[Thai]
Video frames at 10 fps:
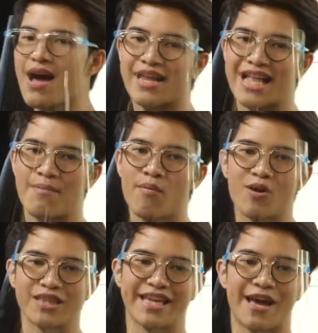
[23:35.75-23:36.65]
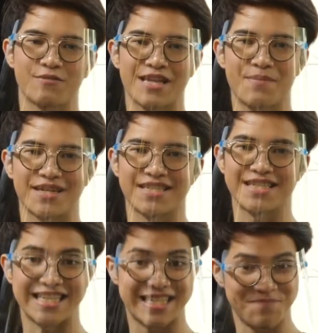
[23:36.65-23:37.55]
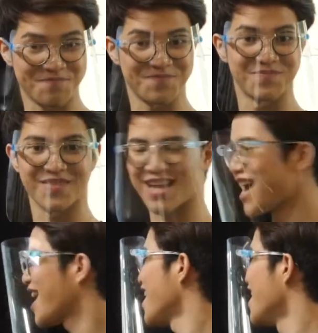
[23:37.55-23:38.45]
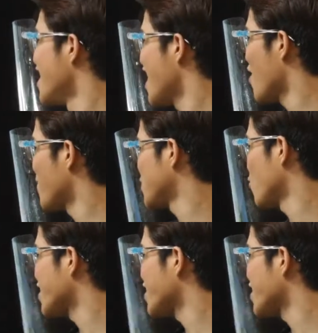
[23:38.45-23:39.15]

มากเลยนะ เพราะปกติแคลเซียมมัน 40 อ่า เอามาชน